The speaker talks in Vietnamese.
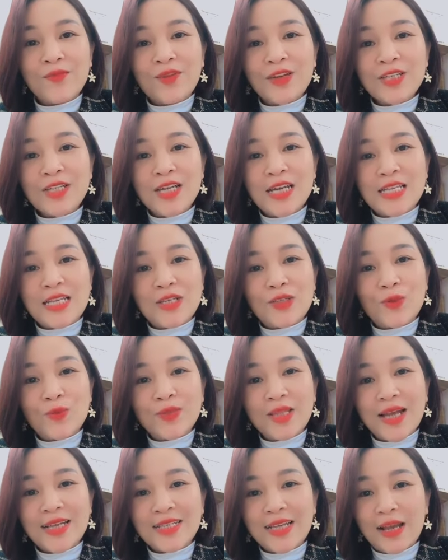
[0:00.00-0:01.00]
Và khi mà doanh
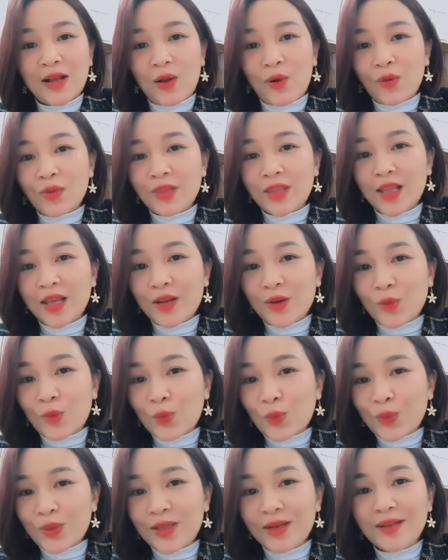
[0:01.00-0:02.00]
nghiệp phát triển thì chúng ta
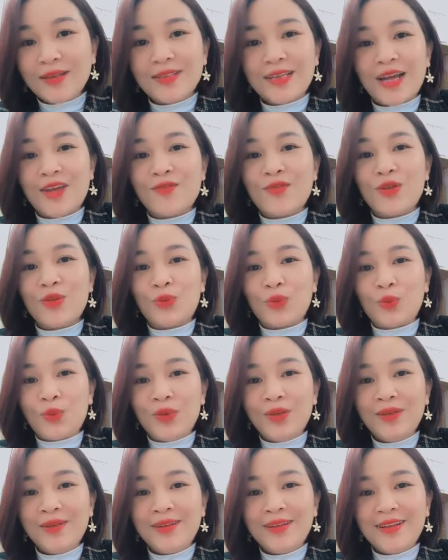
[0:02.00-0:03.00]
sẽ có tiền cổ
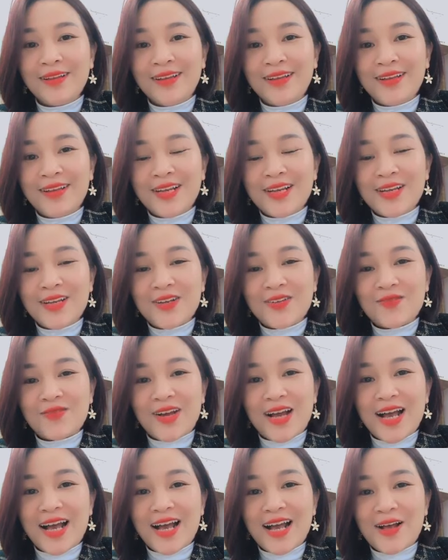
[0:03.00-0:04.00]
tức chảy về túi,
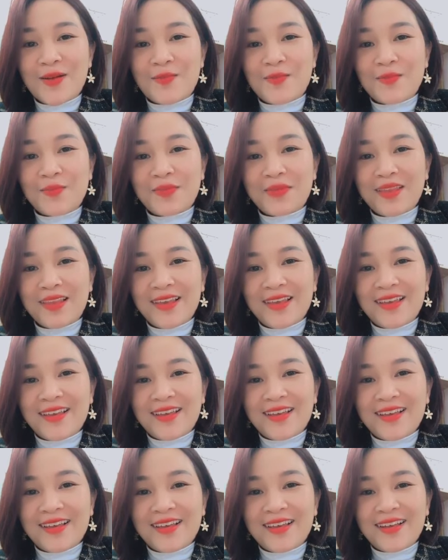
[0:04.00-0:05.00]

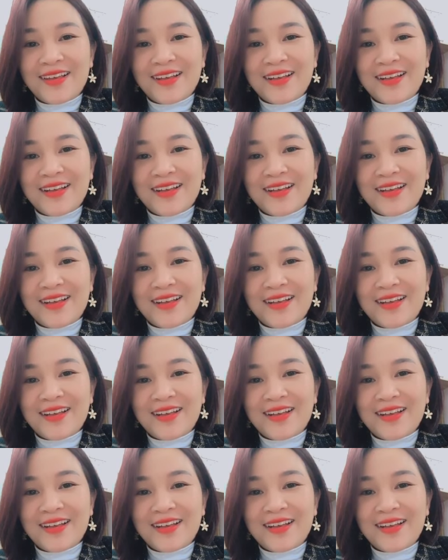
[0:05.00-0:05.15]
và